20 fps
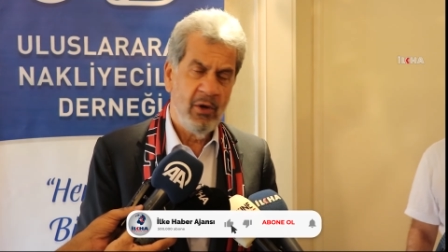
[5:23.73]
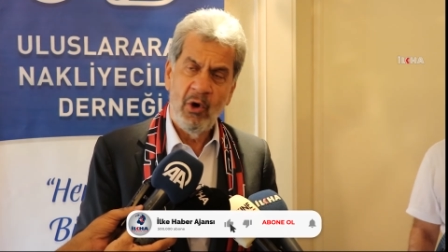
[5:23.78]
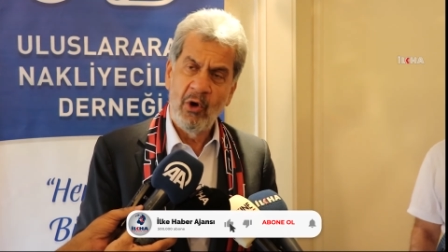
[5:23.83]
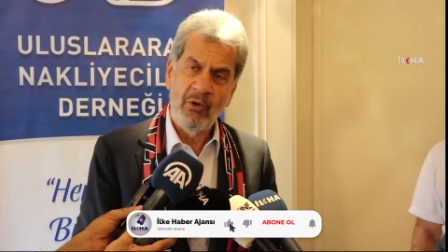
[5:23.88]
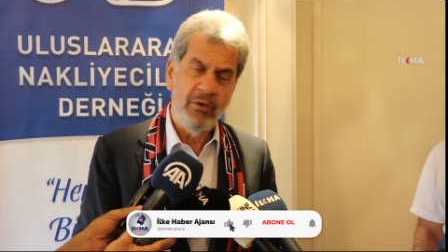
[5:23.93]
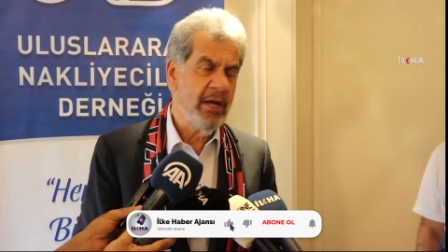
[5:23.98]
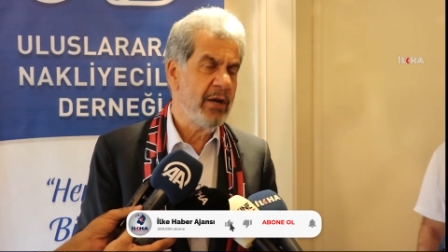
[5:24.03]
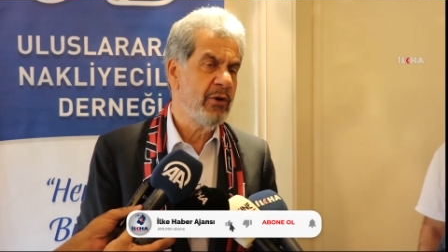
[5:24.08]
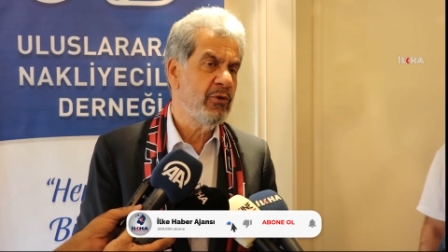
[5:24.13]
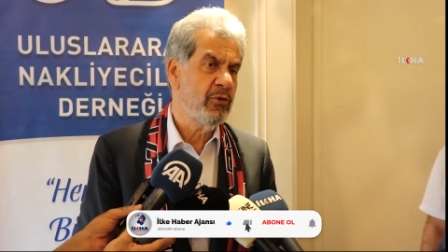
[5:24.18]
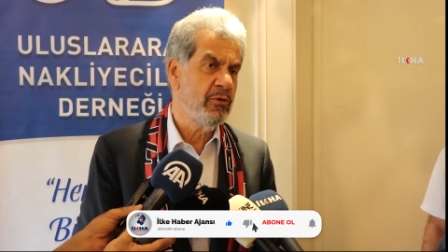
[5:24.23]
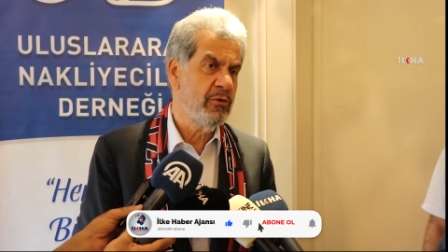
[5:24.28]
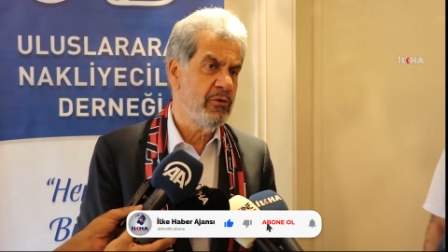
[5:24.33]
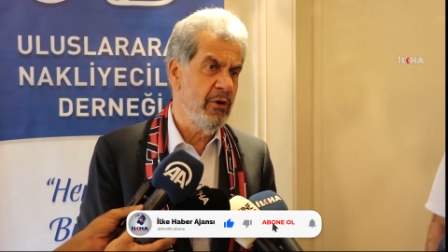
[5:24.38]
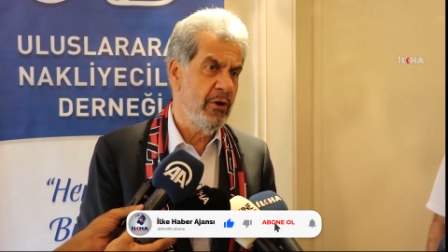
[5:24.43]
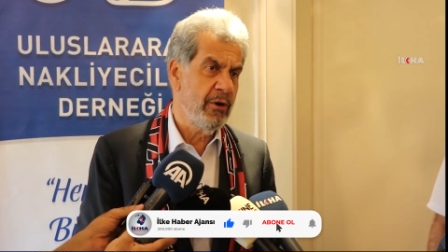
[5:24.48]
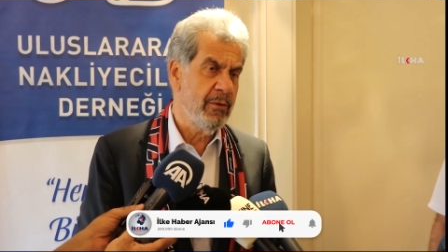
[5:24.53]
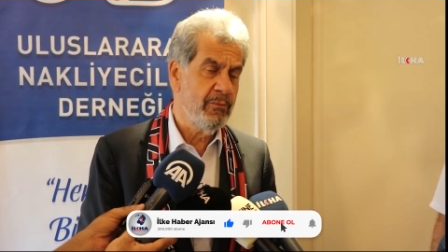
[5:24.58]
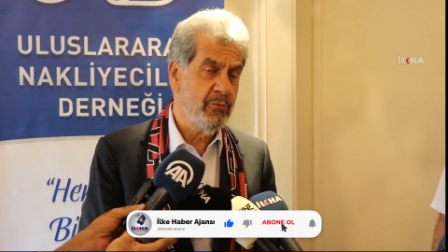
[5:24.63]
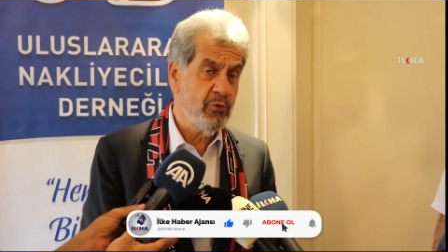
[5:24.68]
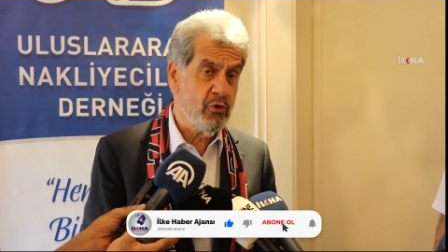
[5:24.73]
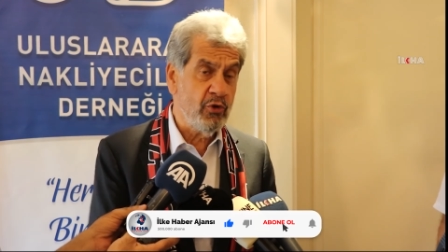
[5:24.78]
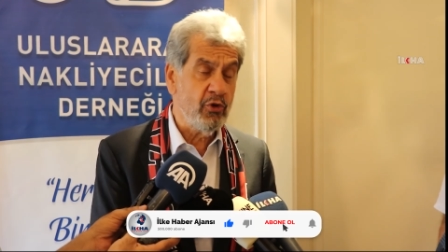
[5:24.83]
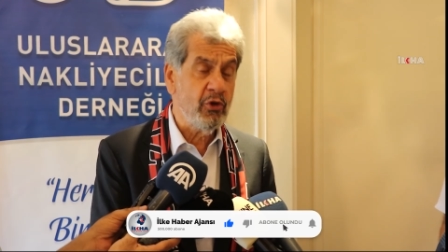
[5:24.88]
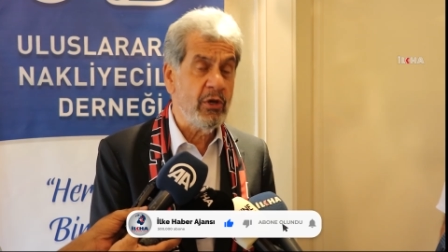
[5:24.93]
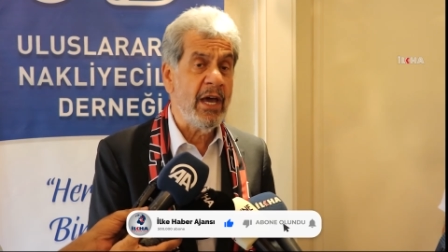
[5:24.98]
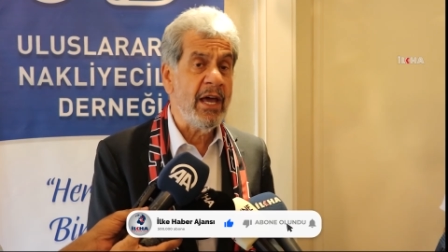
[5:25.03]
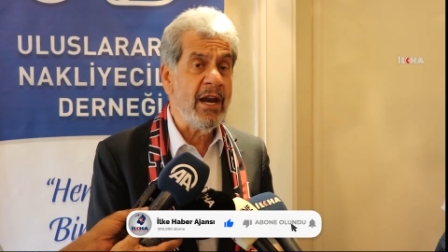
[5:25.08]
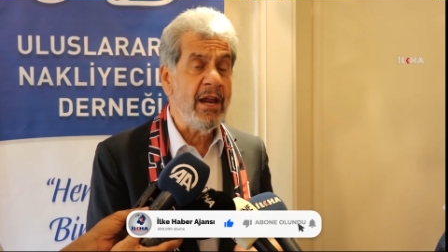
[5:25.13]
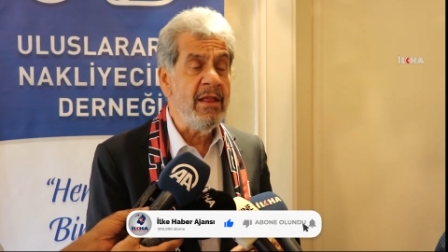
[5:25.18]
Onları kutluyorum.
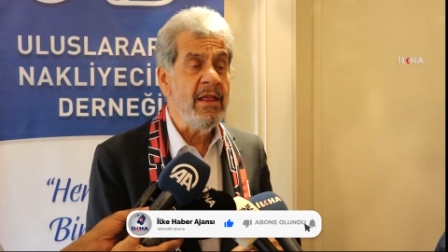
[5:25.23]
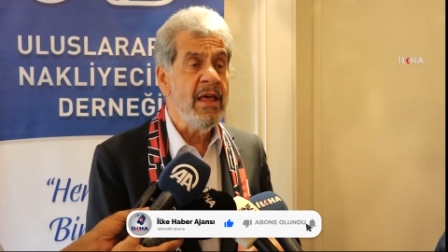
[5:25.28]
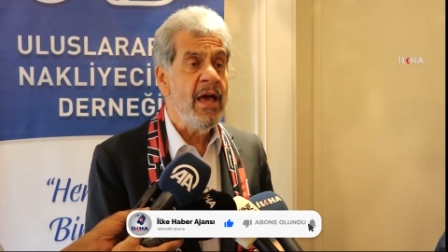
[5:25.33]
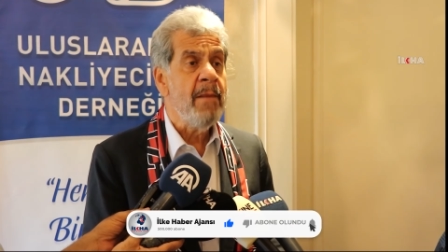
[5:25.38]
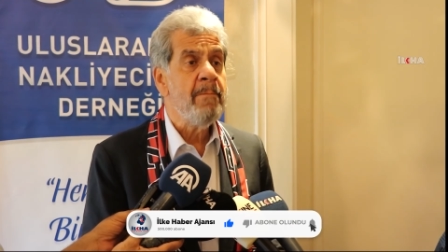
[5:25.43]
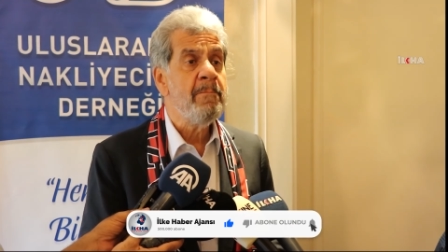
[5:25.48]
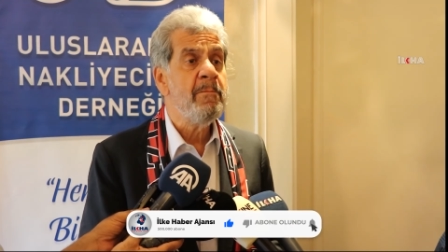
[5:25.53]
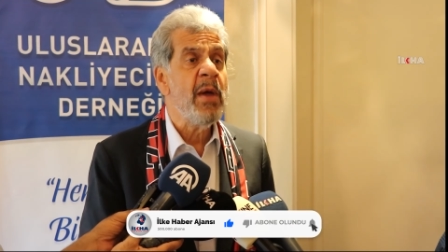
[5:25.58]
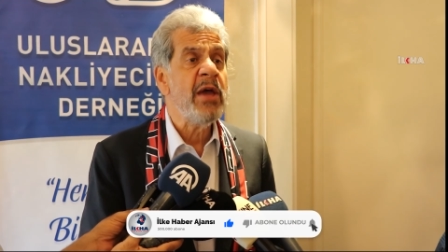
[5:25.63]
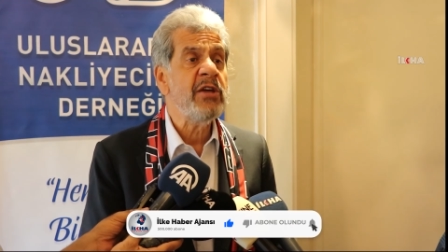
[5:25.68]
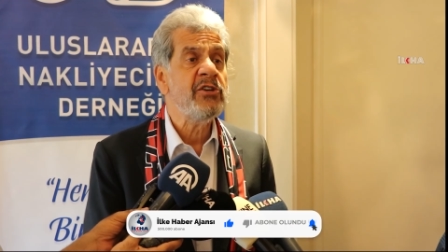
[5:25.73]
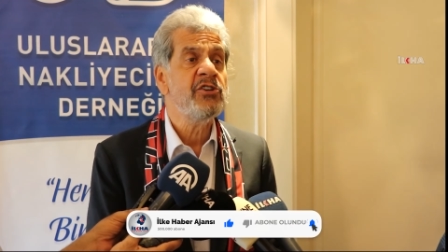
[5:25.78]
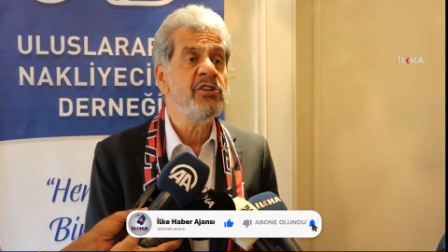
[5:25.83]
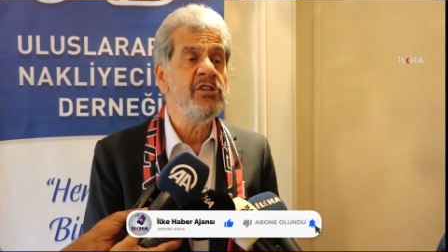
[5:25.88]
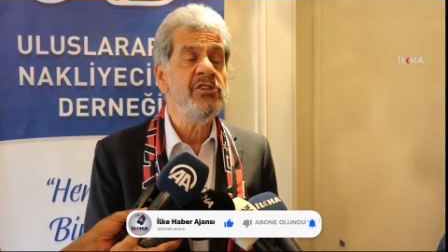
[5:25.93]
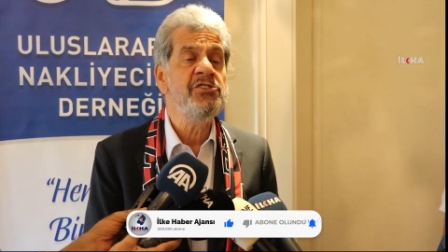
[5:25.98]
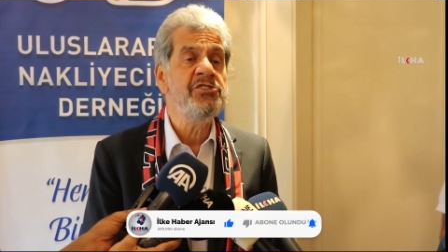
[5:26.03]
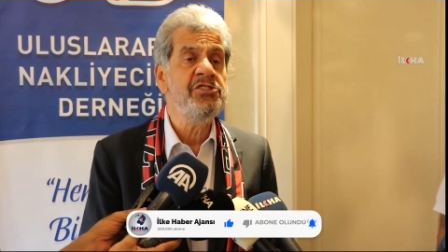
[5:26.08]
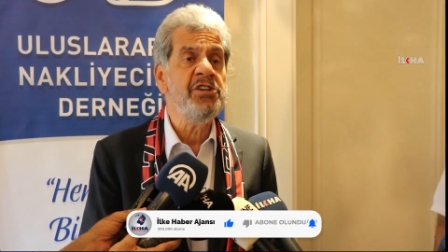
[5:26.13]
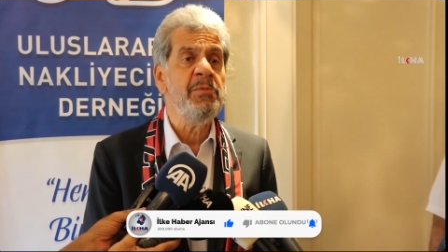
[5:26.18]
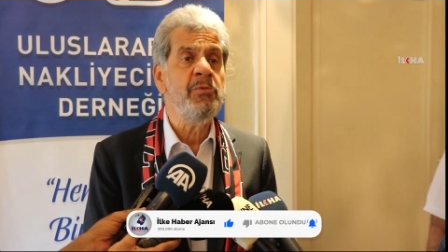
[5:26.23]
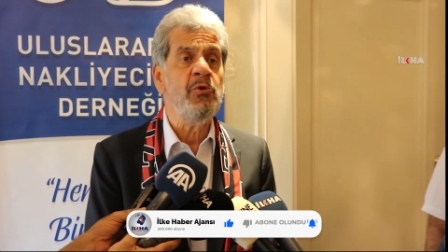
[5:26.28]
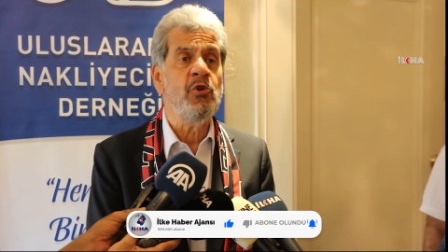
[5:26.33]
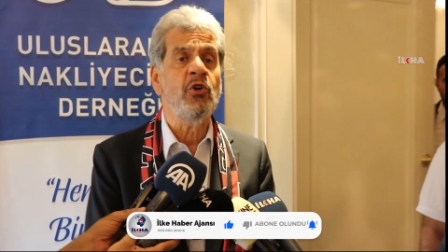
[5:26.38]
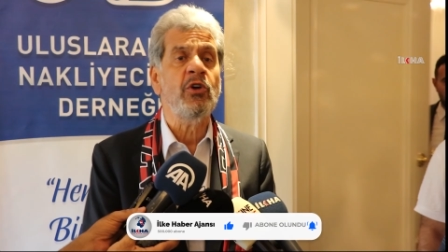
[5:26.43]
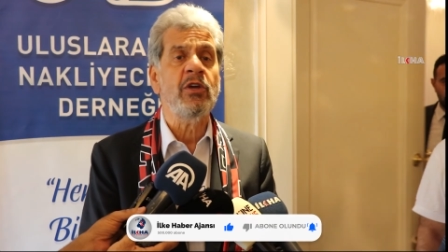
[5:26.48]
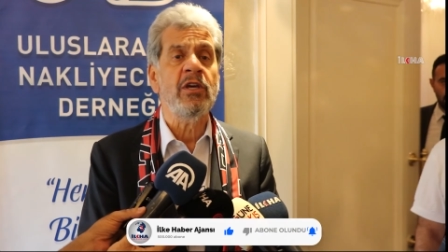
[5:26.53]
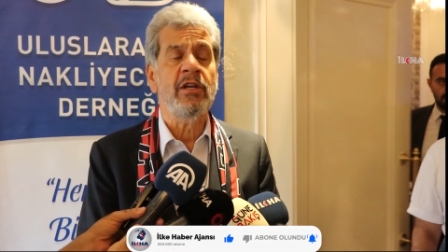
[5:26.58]
Türkiye'nin beşinci büyük